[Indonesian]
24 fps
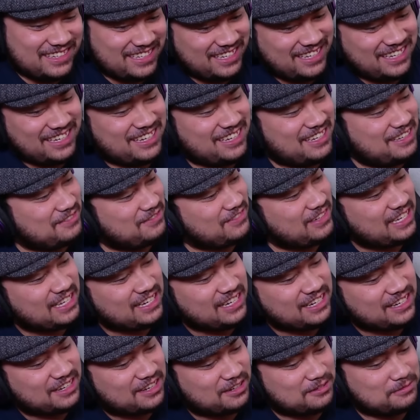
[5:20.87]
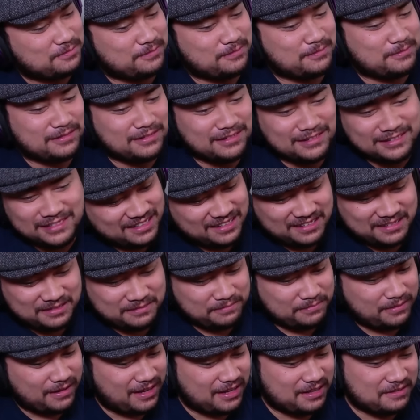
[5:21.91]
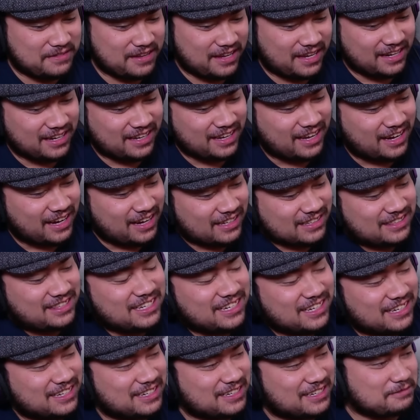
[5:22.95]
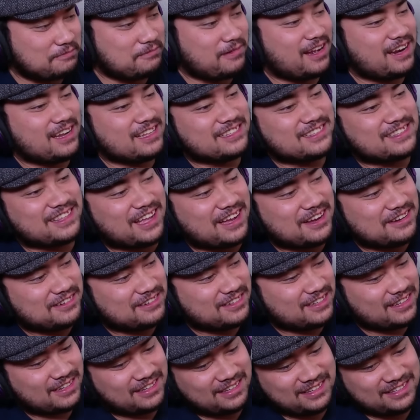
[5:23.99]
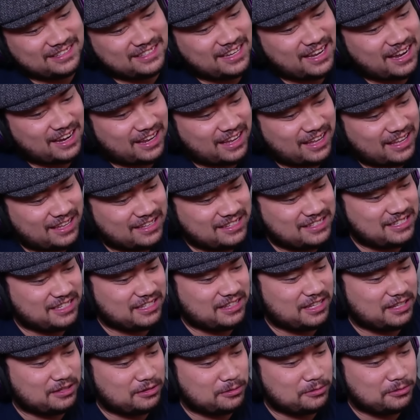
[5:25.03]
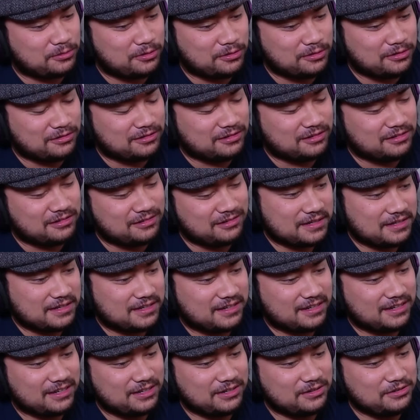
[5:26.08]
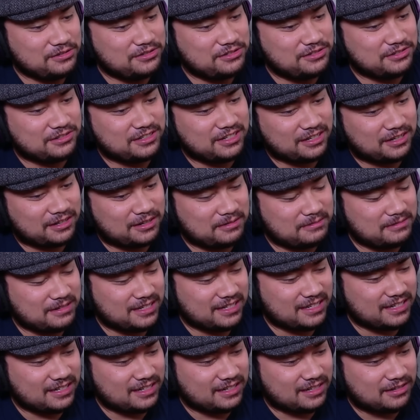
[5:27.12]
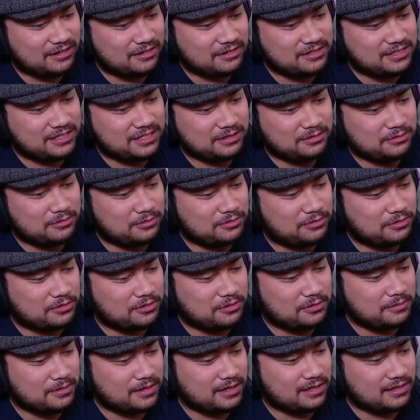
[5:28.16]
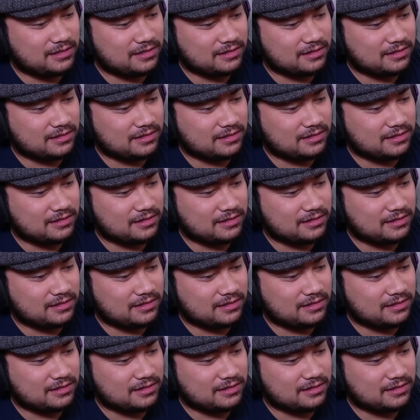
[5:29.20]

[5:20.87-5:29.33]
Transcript: Begini, begini nih kalau pengen bikin karakter malas tahu ya. Jangan kayak cheat gitu dongo. Lucu nih kalau begini. Kalau cheat tuh dongo banget.